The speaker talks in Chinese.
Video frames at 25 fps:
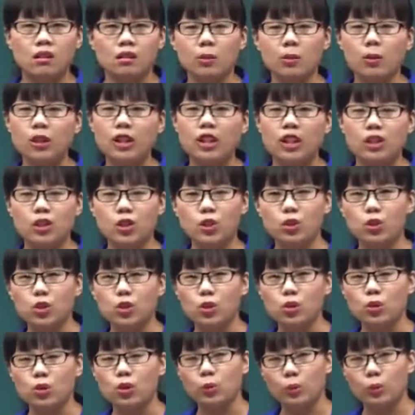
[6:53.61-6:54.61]
那么也就是
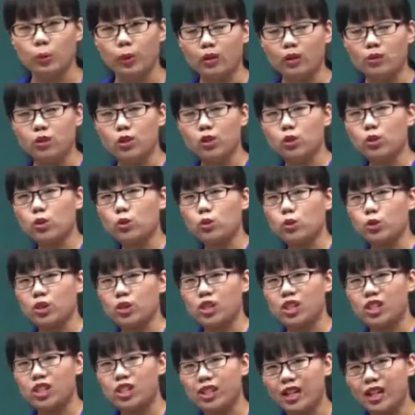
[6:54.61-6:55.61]
说，我们要清楚
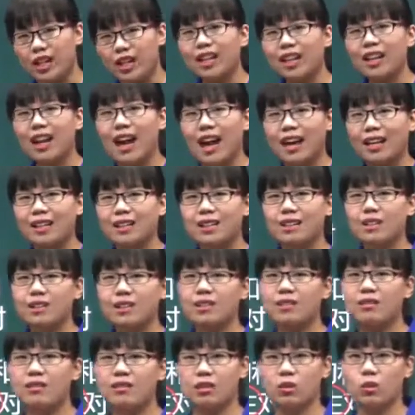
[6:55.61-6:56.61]
谁来
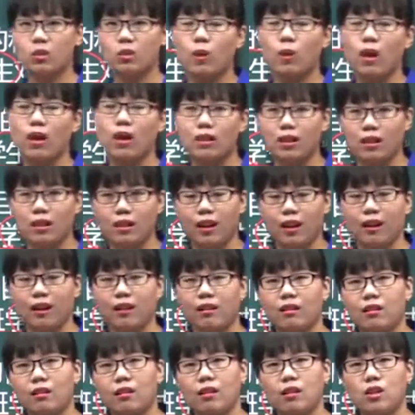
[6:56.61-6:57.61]
进行管理啊？
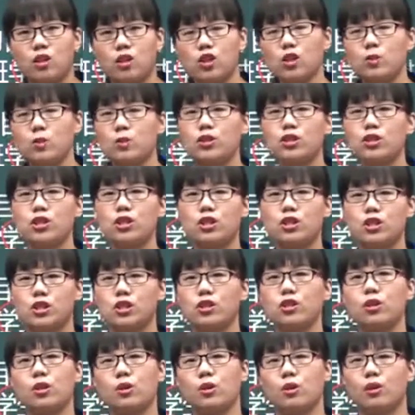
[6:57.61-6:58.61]
是不是
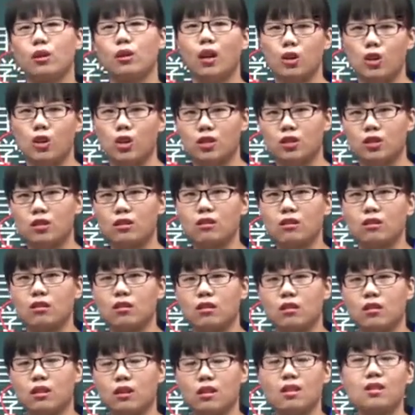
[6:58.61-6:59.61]
只有老师？
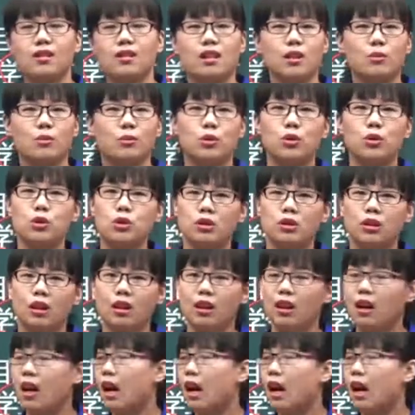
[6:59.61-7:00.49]
很显然不是的，